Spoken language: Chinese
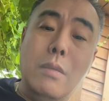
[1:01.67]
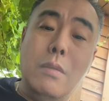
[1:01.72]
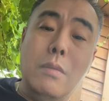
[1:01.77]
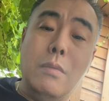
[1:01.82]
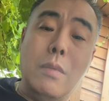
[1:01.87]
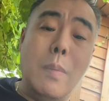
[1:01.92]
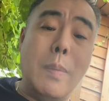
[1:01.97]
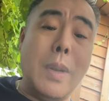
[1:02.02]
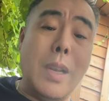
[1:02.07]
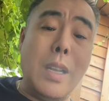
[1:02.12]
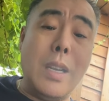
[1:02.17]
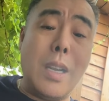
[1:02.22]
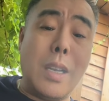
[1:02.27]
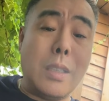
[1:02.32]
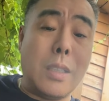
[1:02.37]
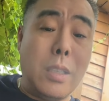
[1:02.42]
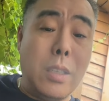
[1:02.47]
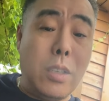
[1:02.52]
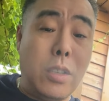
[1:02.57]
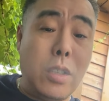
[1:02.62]
我本来刚
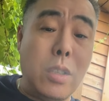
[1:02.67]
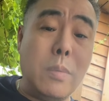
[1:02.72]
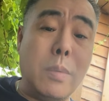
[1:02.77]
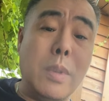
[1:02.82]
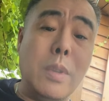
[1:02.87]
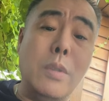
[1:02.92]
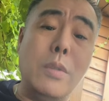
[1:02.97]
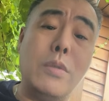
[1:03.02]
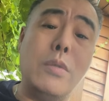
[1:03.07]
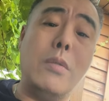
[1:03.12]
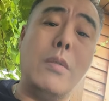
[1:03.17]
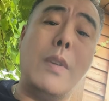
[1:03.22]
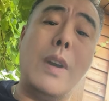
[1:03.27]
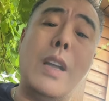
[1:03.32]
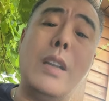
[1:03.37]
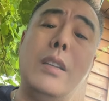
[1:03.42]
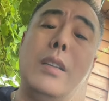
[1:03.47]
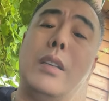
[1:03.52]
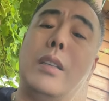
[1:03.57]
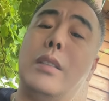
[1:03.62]
才那视频都做
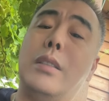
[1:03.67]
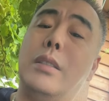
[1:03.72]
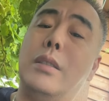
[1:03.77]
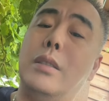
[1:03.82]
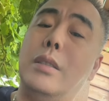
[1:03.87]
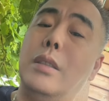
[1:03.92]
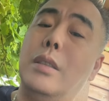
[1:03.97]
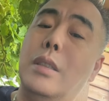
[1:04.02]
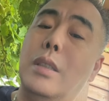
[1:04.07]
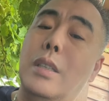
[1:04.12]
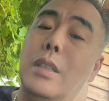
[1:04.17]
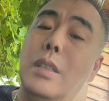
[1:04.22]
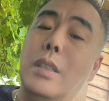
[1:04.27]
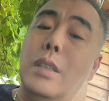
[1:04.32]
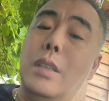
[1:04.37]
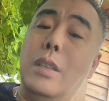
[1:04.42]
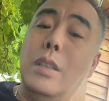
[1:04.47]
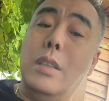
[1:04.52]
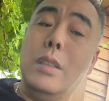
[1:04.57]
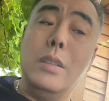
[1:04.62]
完了，
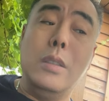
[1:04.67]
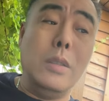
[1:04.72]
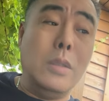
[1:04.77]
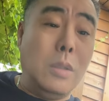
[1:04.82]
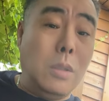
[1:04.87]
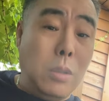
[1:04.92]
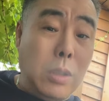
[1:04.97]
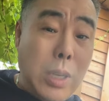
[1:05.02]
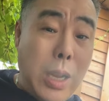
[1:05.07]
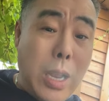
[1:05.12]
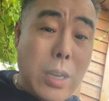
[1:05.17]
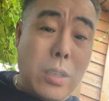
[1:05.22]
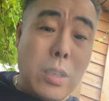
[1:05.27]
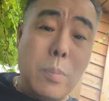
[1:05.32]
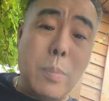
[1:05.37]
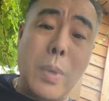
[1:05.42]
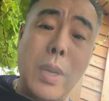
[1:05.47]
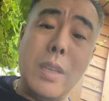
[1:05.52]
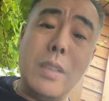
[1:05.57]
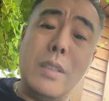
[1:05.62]
都开始
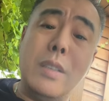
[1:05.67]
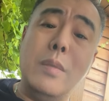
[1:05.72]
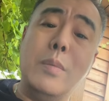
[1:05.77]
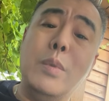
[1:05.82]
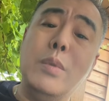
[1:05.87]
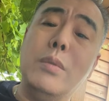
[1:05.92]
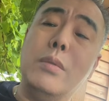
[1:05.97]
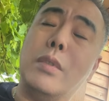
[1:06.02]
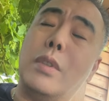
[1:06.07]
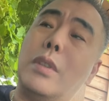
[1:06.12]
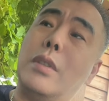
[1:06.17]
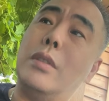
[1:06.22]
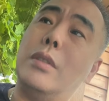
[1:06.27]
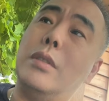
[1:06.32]
配字幕了。